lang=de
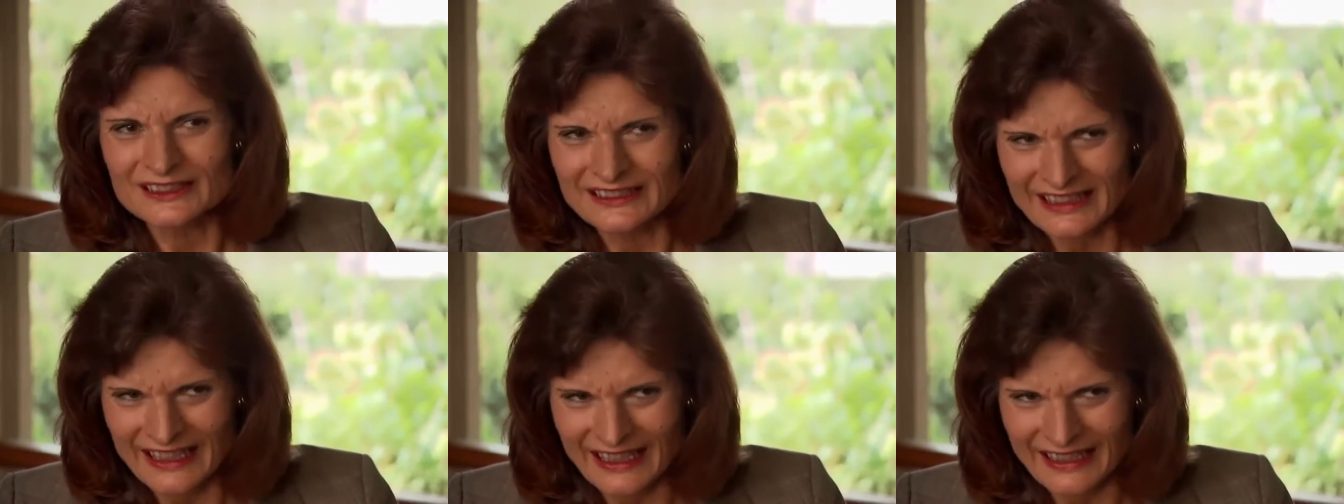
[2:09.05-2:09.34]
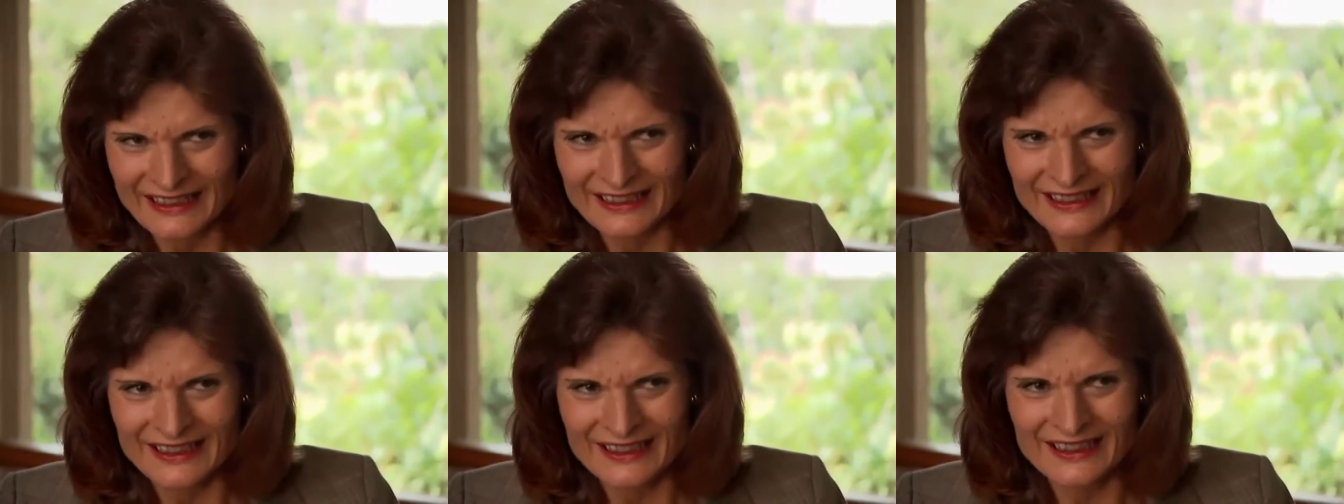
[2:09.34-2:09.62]

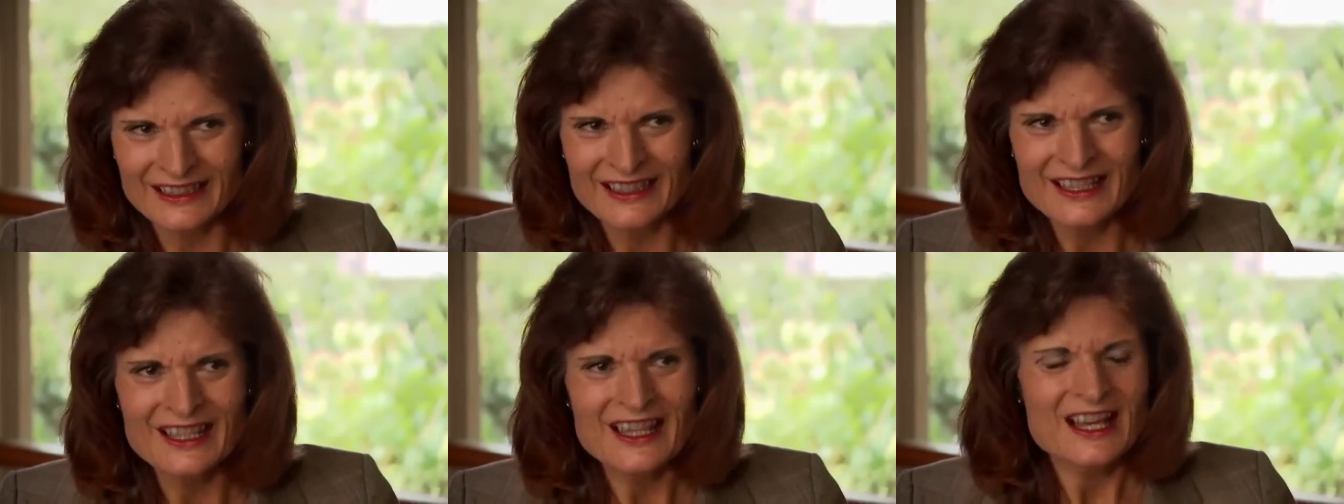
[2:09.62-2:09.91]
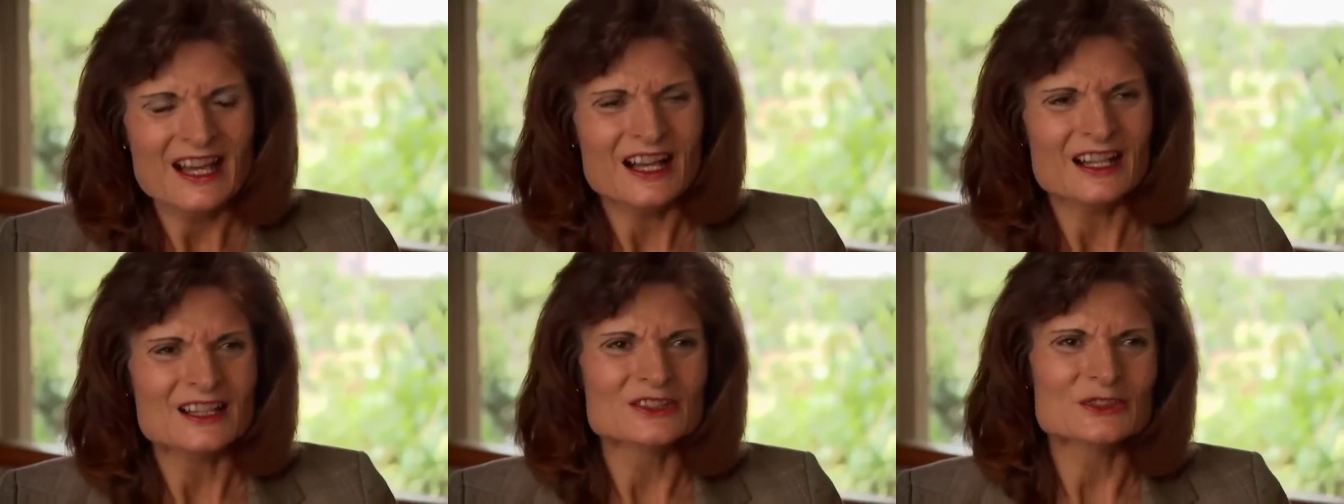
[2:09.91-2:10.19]
denken,
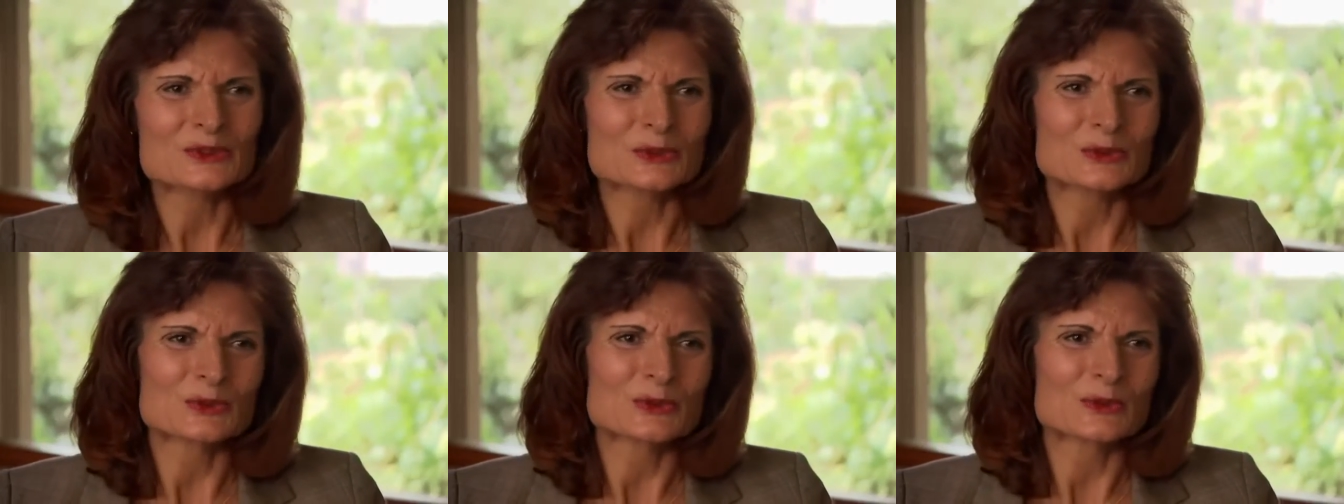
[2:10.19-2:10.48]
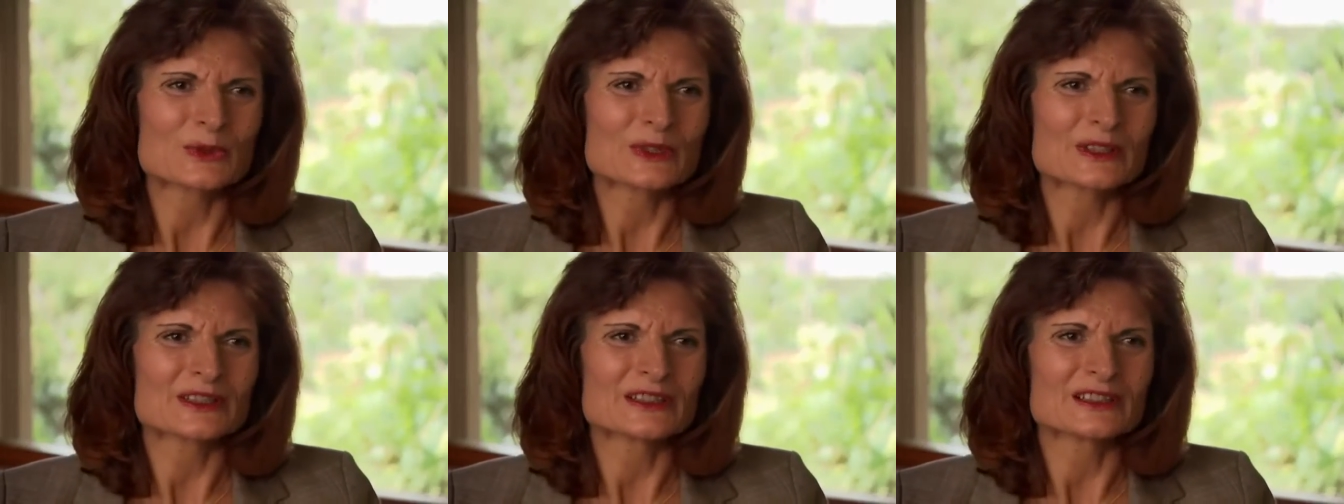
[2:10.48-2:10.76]

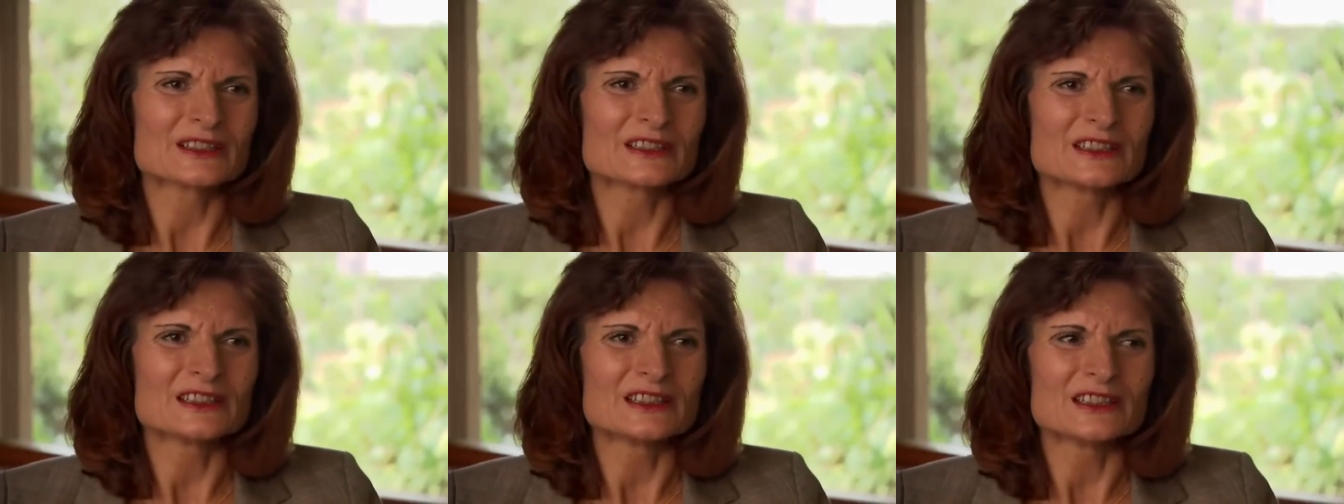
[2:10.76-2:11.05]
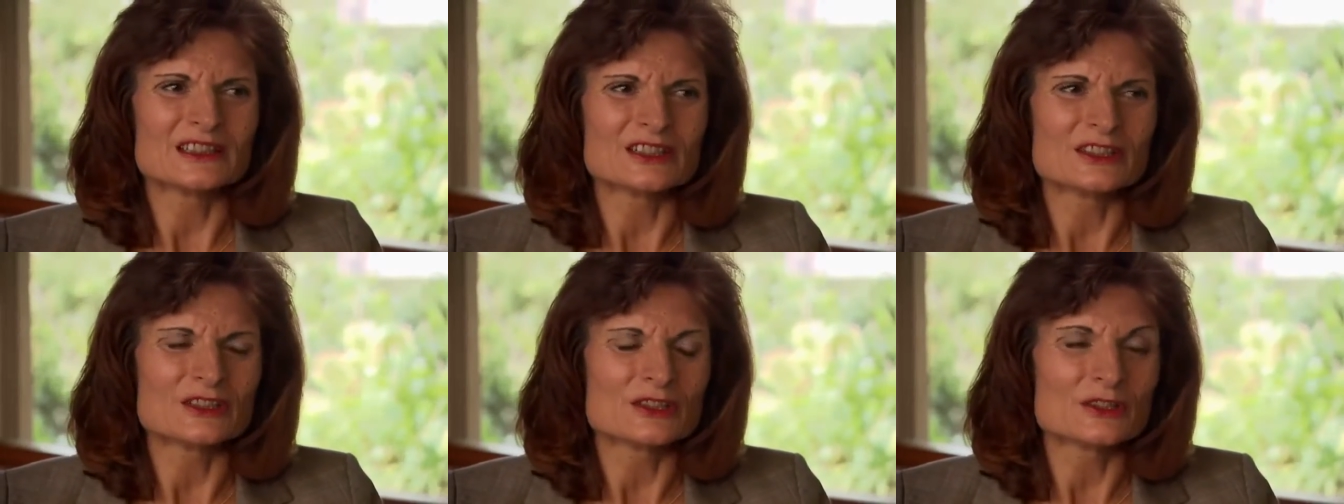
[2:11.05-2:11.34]
also äh,
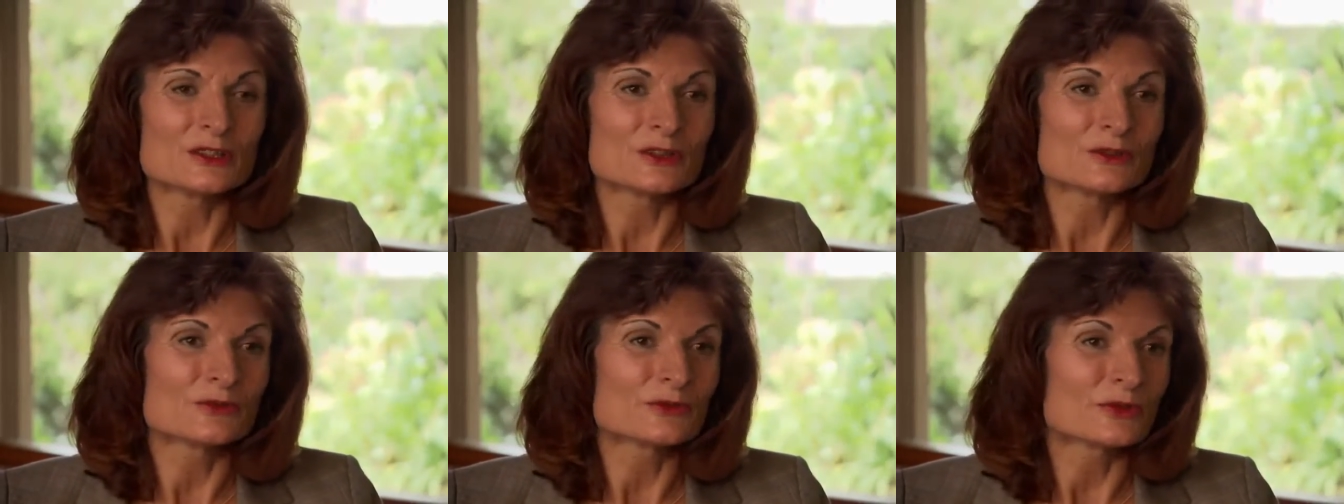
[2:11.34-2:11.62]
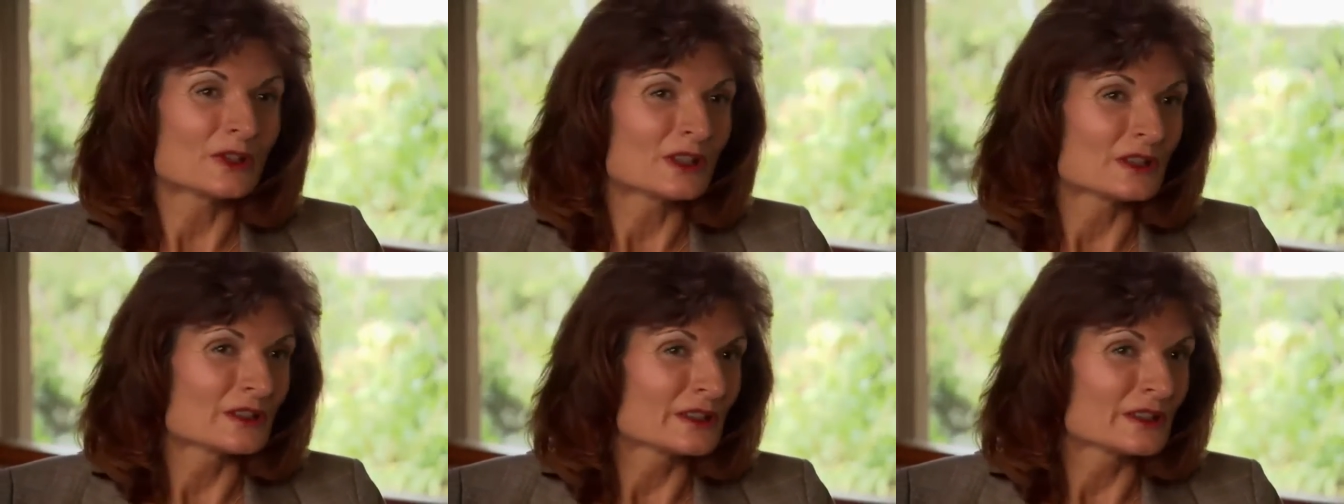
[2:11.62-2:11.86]
die,